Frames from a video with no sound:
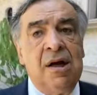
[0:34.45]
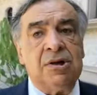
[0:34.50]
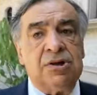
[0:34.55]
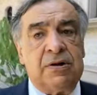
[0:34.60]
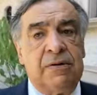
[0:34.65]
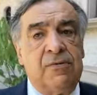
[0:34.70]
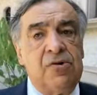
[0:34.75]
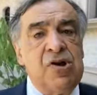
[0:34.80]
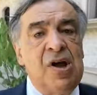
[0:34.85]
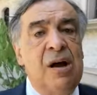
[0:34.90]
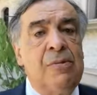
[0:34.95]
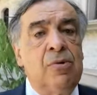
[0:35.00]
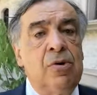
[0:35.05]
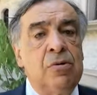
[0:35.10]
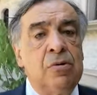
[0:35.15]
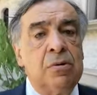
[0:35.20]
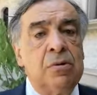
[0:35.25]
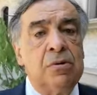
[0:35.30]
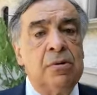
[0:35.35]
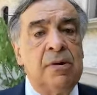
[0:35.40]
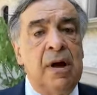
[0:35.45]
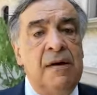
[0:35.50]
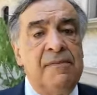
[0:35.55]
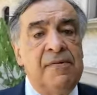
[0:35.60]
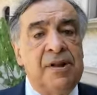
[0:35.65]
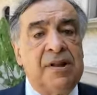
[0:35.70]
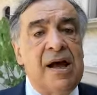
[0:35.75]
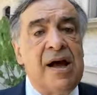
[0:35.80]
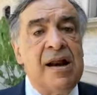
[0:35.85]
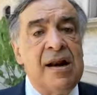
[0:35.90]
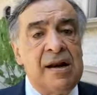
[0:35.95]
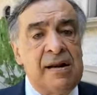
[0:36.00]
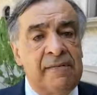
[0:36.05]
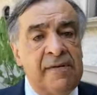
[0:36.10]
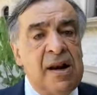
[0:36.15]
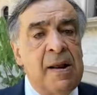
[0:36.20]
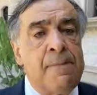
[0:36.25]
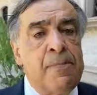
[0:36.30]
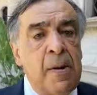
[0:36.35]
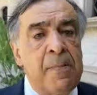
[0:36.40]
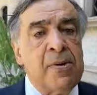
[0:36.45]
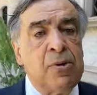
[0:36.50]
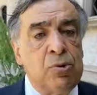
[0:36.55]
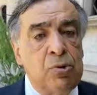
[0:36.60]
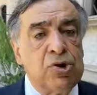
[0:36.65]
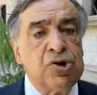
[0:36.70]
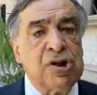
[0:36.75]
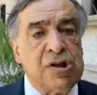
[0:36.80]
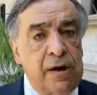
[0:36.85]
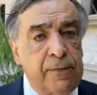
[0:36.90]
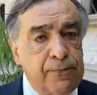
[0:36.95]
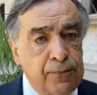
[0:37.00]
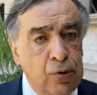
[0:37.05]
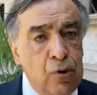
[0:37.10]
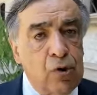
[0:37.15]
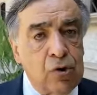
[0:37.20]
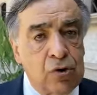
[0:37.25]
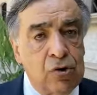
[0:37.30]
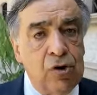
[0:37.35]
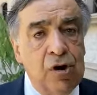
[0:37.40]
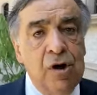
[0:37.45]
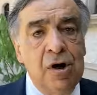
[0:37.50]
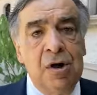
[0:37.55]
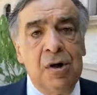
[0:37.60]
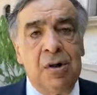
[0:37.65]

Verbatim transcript: se vogliamo evitare la vera e propria industria del fuoco,